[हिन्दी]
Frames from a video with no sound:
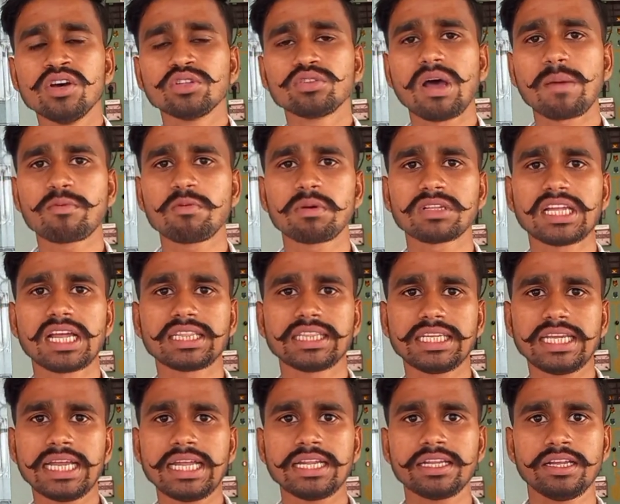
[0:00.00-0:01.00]
तो आपको
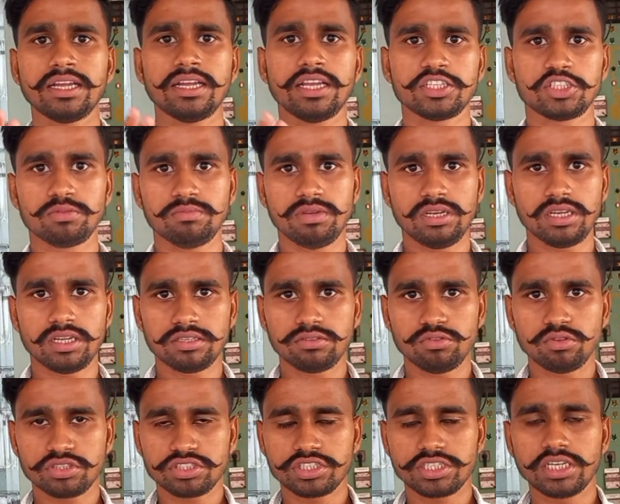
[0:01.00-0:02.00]
बताते हैं
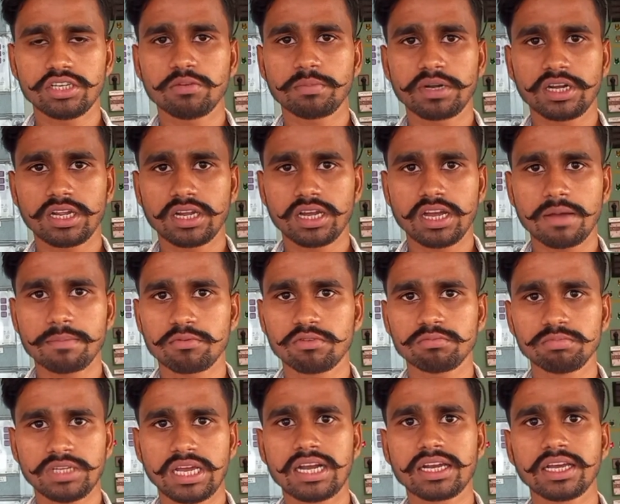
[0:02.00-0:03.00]
जो असिस्टेंट ऑपरेटर का आपको
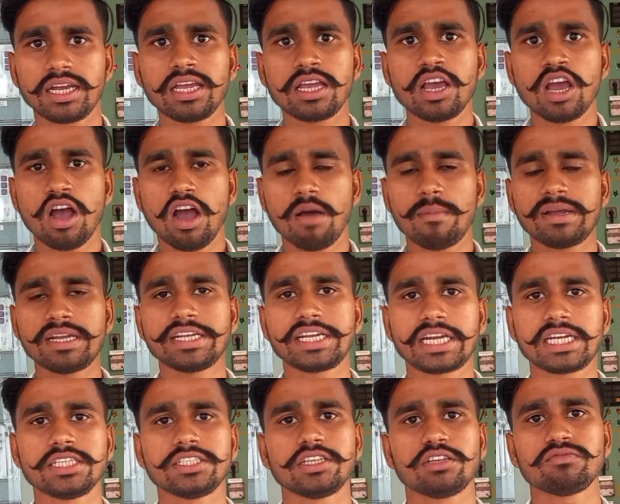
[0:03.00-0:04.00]
जान गए अब आइए
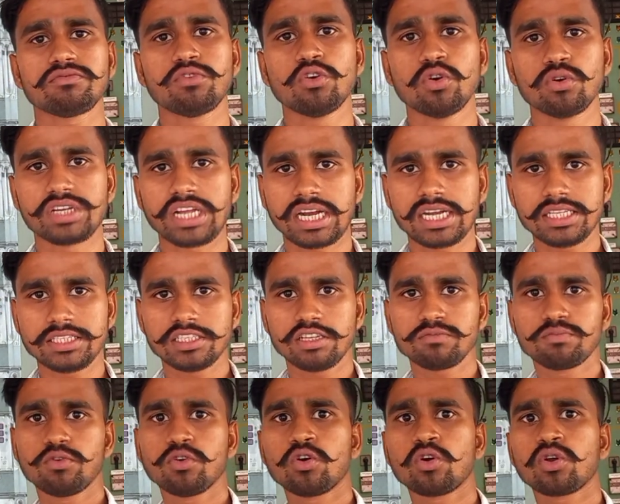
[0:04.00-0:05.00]
टेक्नीशियन फोर
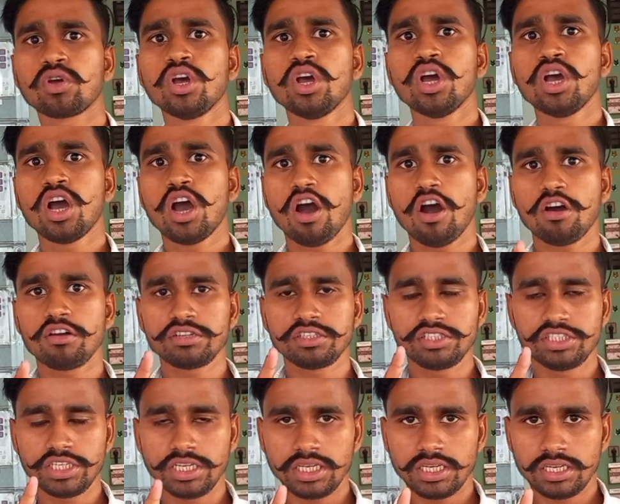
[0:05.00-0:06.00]
टेक्नीशियन फोर और
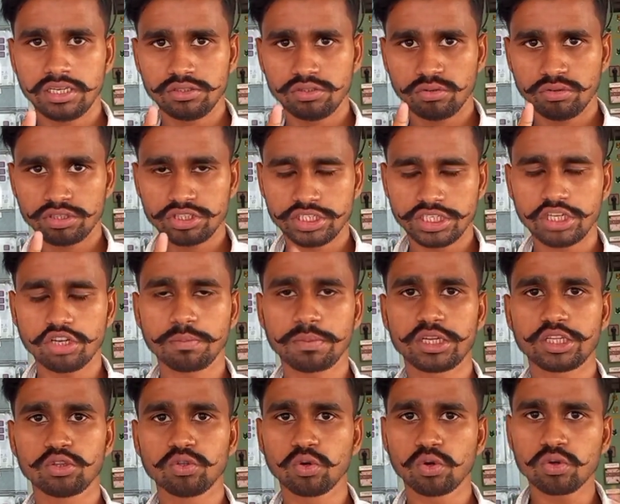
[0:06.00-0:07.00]
जो असिस्टेंट
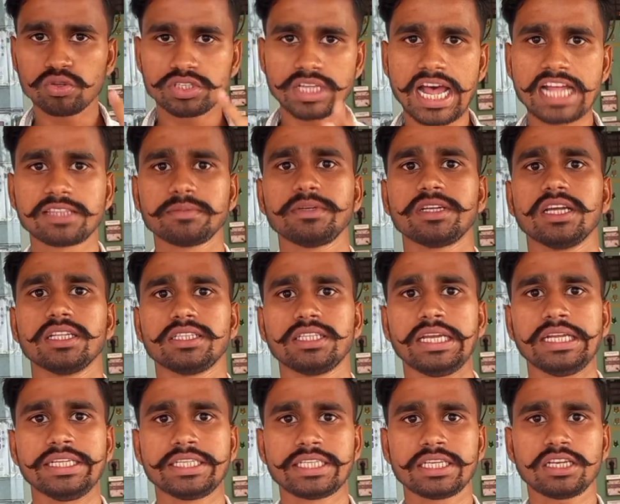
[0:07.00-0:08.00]
ऑपरेटर दोनों साथ में रहते
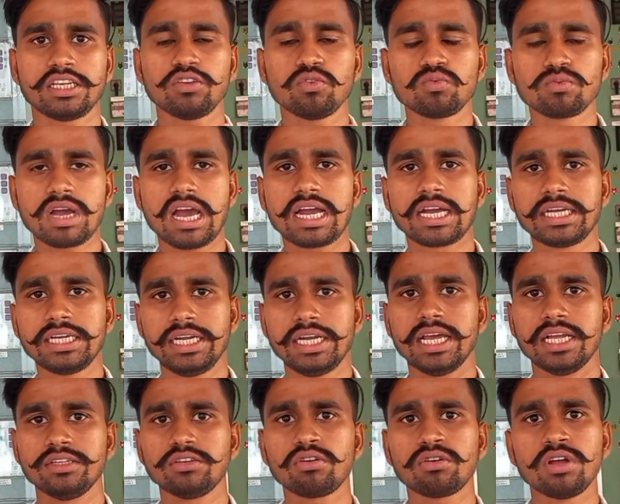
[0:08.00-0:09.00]
हैं जैसे कि उनका ग्रिड
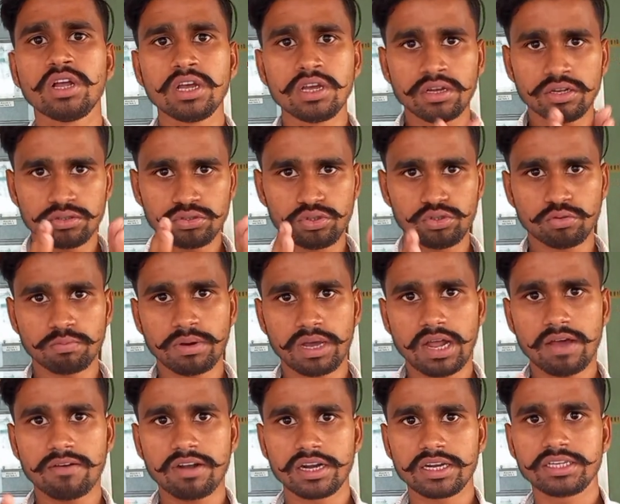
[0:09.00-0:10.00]
है जो जो
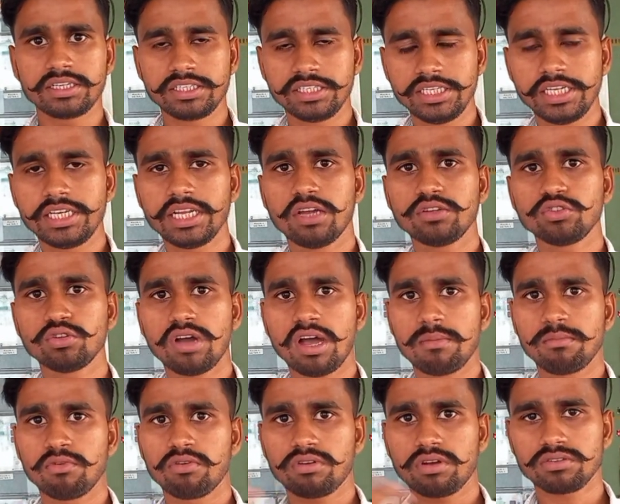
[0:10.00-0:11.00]
बड़ा वाला ग्रिड है जो
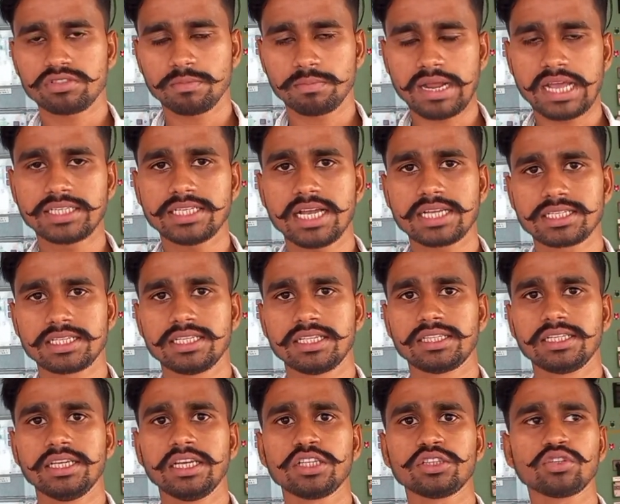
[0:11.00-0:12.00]
हम लोग को सप्लाई जहाँ से
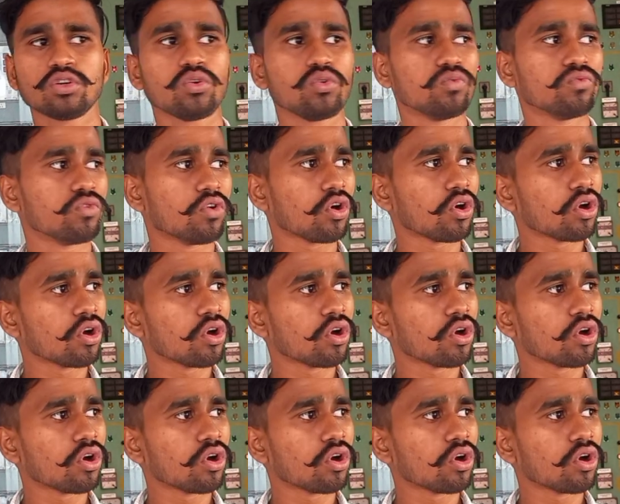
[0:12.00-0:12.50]
देते हैं तो वो